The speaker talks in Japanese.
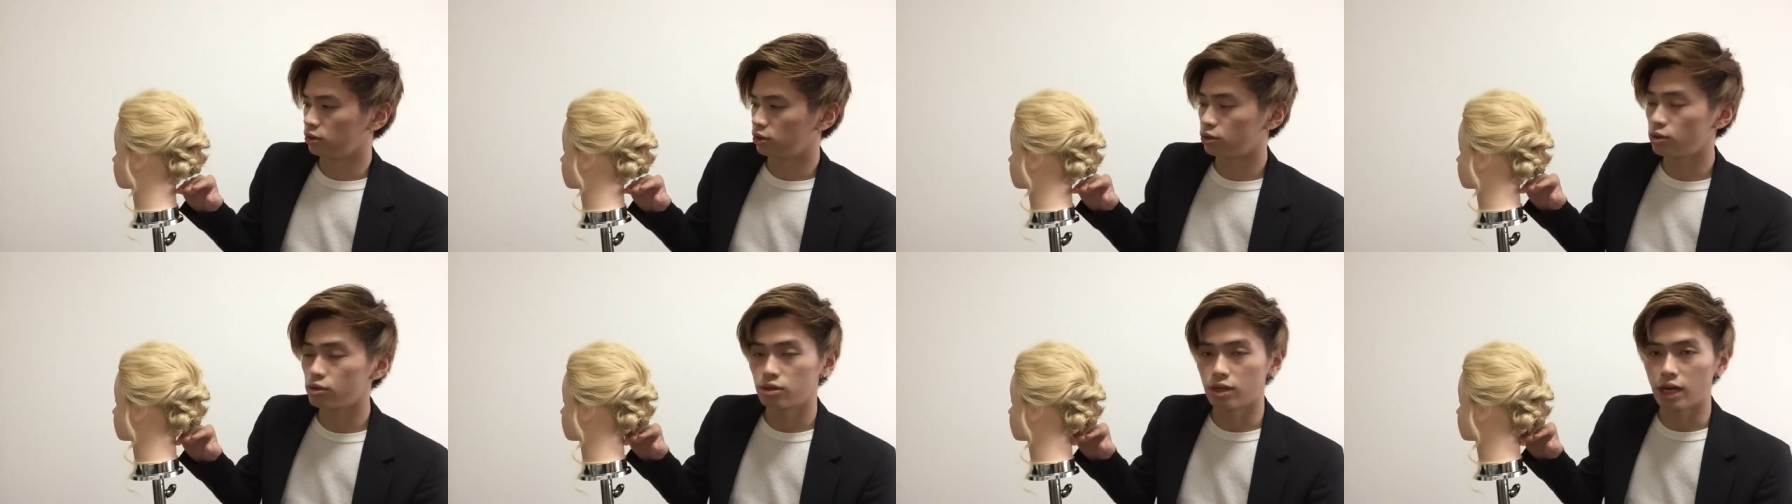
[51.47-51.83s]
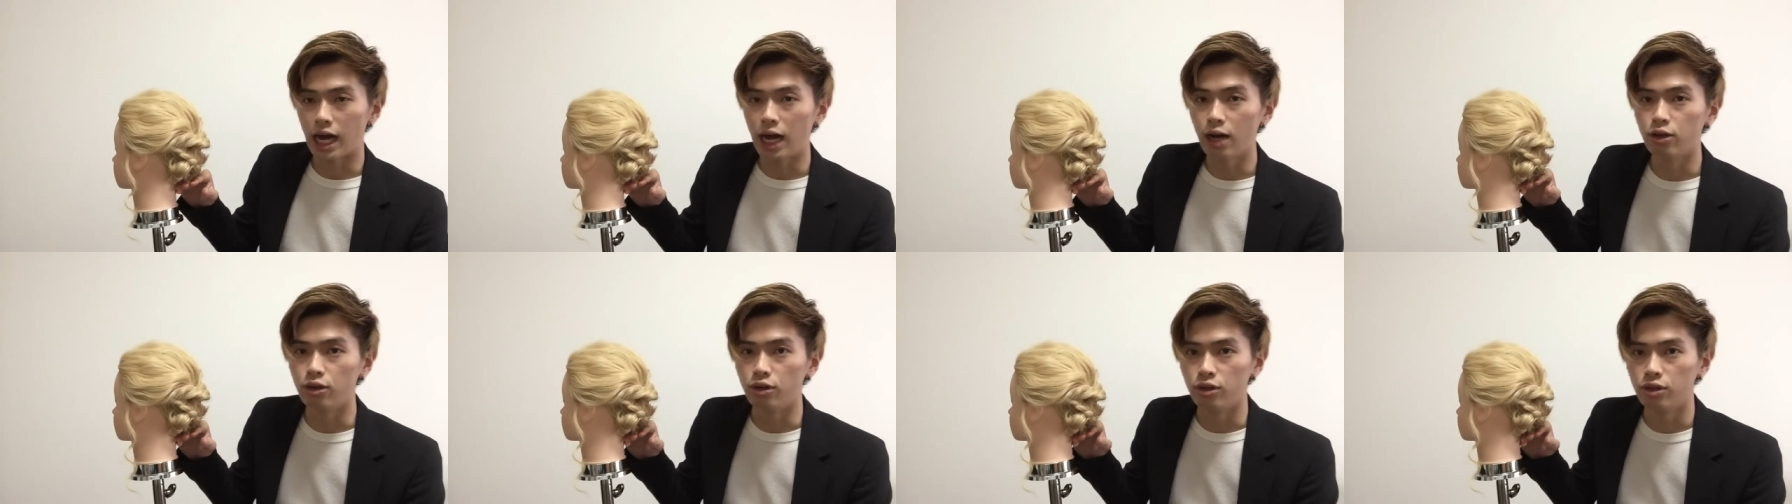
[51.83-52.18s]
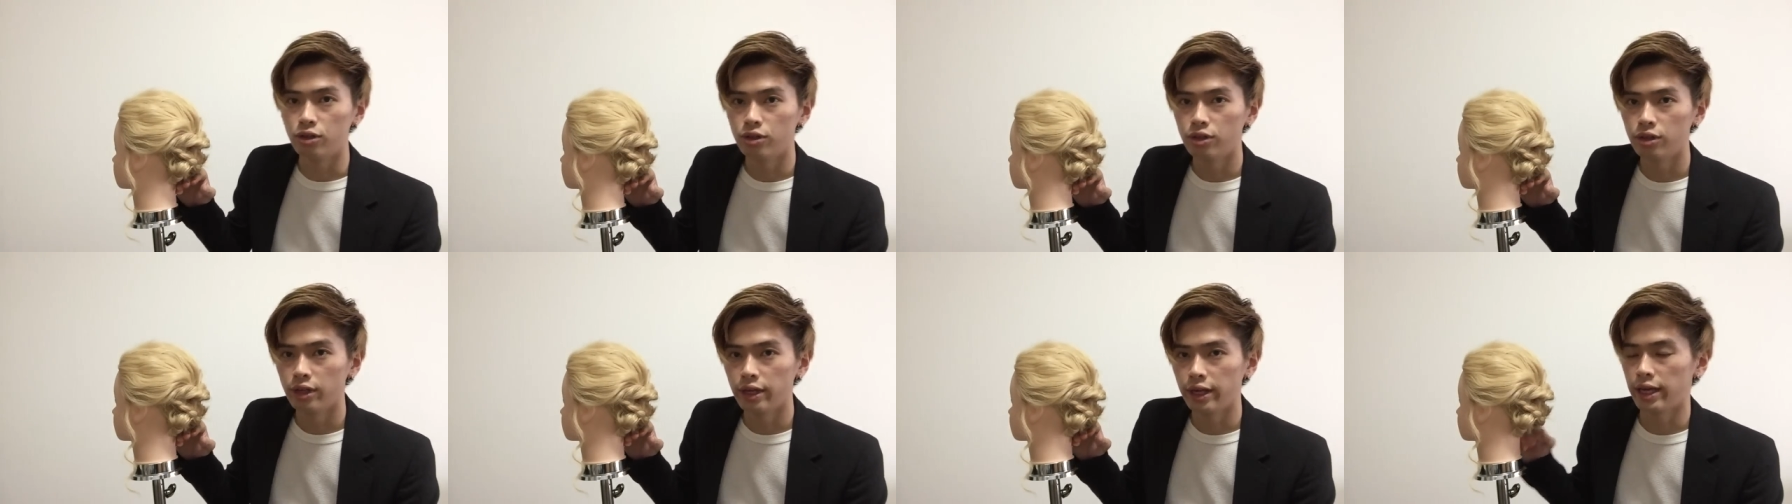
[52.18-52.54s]
すごく合う
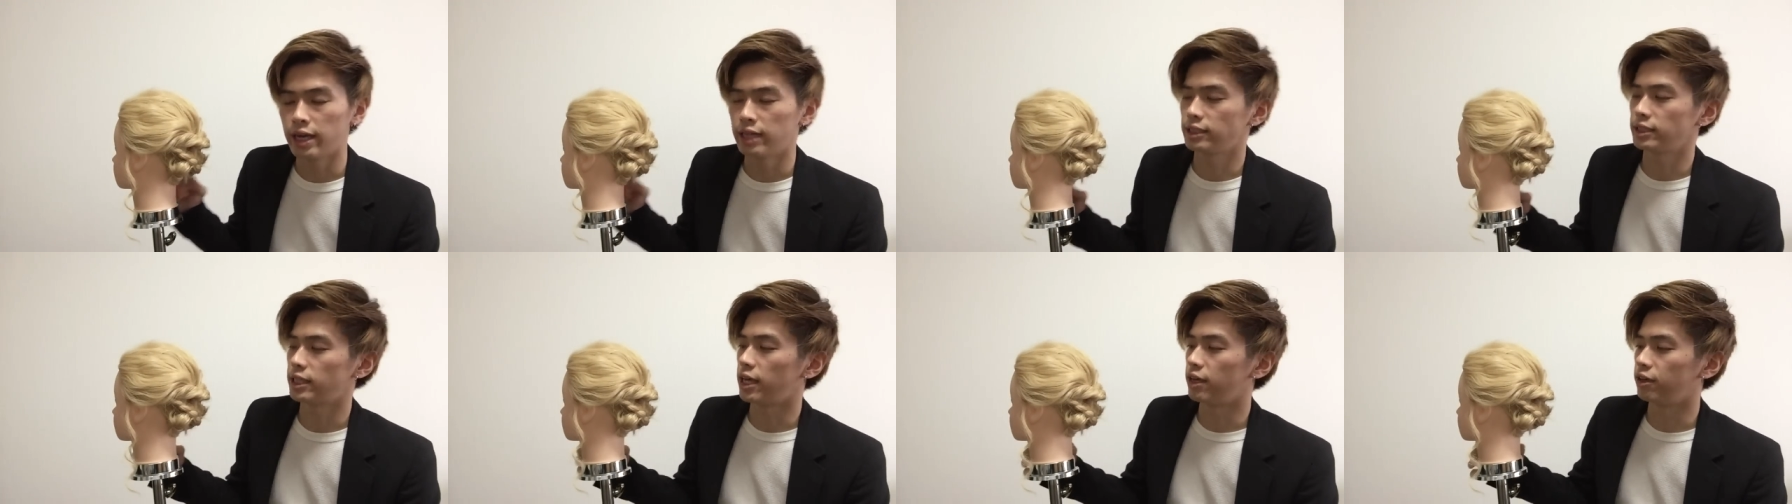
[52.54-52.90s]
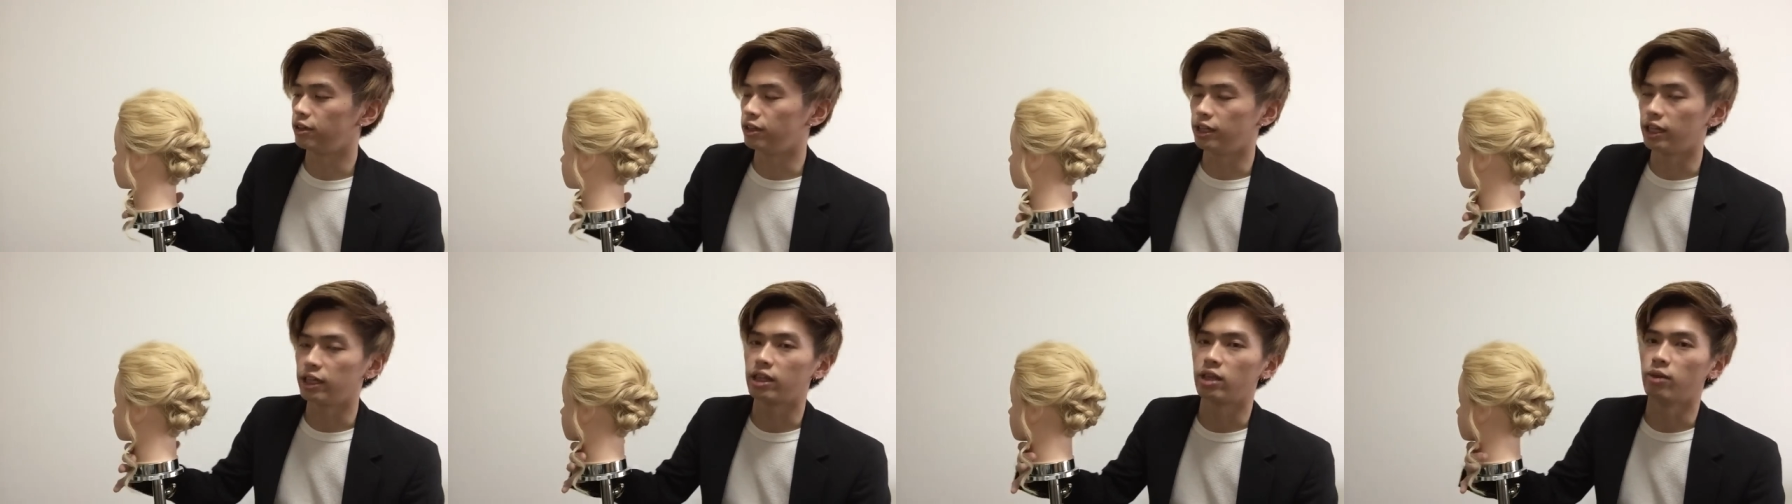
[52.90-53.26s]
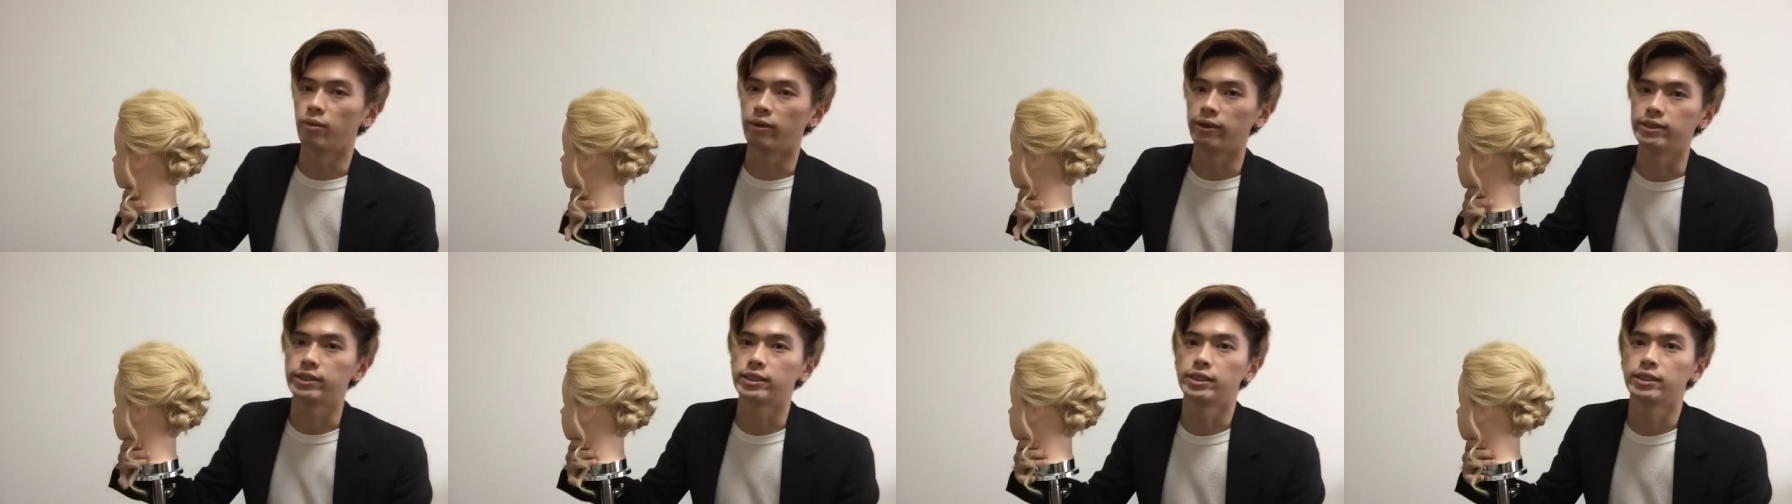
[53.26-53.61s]
ヘアスタイルになって
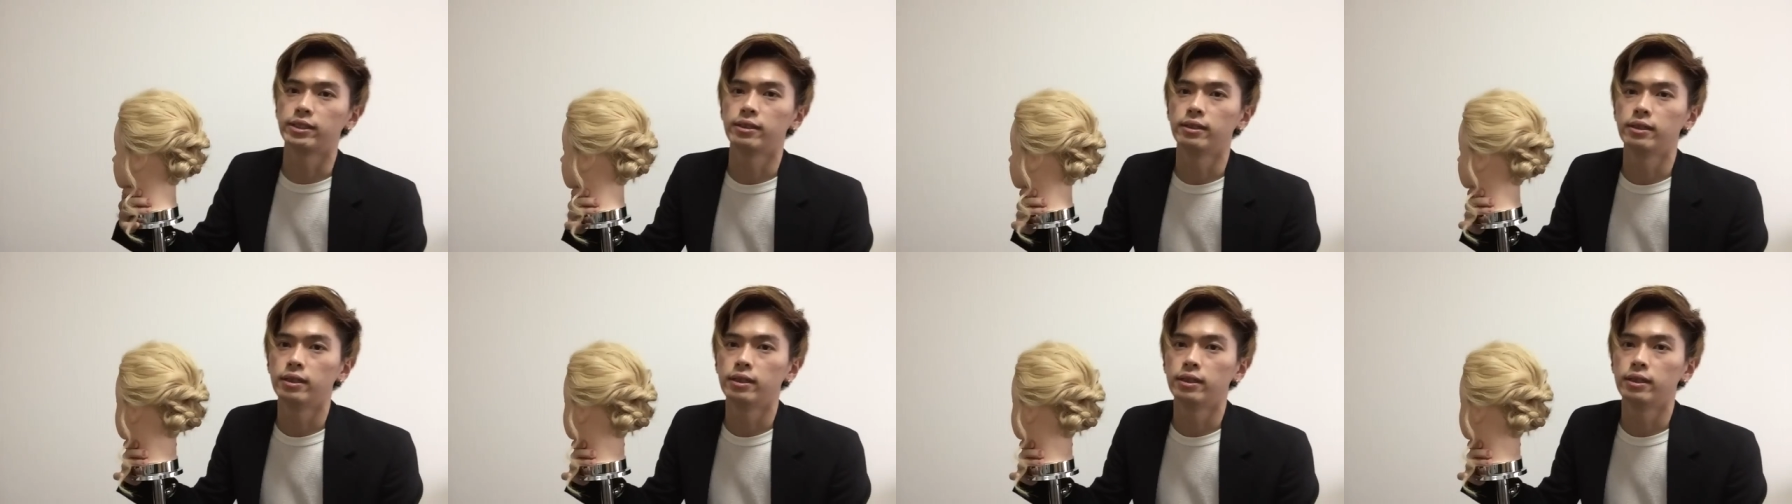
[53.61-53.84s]
ます